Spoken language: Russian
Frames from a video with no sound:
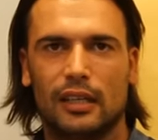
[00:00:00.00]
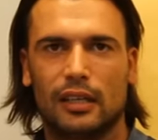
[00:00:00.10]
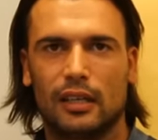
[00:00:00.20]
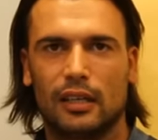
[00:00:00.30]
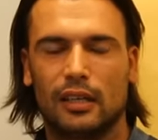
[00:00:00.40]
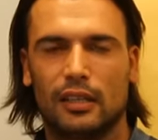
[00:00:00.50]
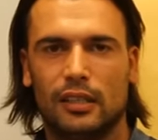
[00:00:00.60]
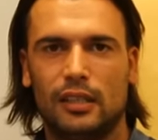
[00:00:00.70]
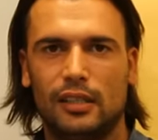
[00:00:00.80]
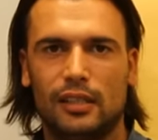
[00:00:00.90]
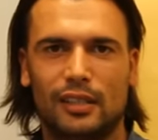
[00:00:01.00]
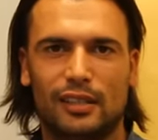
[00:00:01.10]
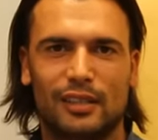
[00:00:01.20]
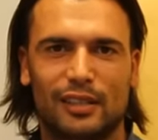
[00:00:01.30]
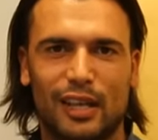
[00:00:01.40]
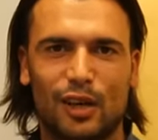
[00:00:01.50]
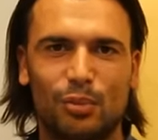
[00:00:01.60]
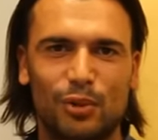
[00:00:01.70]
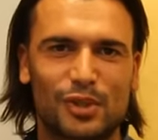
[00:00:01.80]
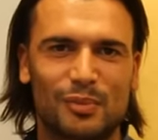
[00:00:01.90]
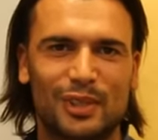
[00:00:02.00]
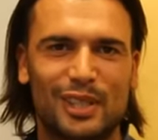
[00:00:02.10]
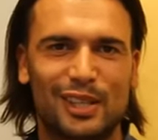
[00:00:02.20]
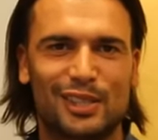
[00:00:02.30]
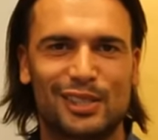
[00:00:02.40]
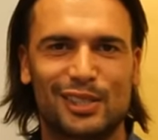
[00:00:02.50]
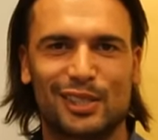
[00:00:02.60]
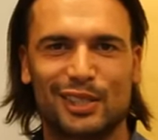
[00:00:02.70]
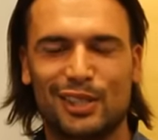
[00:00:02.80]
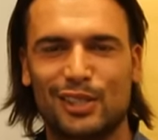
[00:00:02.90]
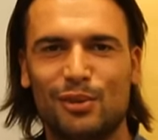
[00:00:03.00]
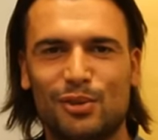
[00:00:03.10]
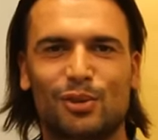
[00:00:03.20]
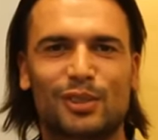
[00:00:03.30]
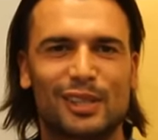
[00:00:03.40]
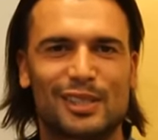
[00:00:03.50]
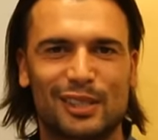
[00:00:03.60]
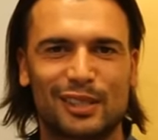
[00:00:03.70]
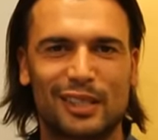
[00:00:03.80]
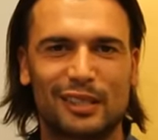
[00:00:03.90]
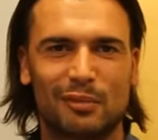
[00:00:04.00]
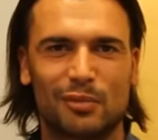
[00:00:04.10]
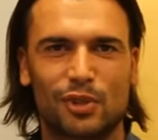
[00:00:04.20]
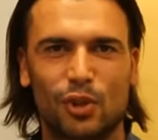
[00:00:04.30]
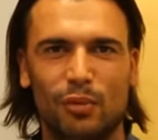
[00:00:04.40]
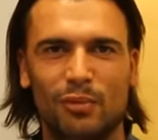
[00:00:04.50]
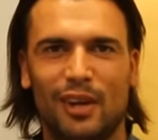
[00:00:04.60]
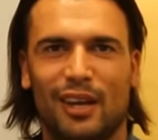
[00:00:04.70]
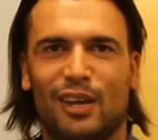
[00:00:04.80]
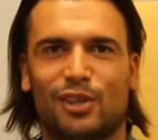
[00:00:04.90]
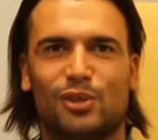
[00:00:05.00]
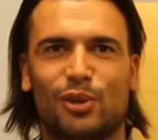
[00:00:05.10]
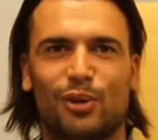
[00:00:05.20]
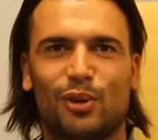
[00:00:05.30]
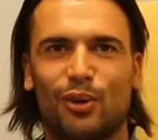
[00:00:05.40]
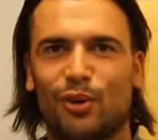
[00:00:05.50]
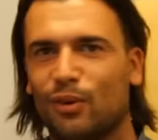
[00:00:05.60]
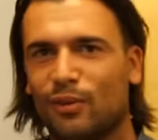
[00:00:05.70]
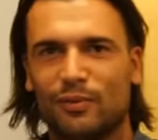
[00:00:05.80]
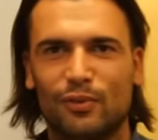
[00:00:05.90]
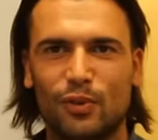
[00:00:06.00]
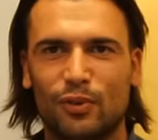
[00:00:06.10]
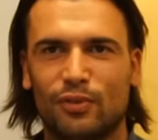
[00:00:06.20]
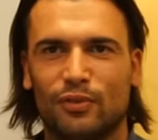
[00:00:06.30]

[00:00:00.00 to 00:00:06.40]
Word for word: А, и я люблю смотреть э, на девушек да, с открытым ртом, что ну,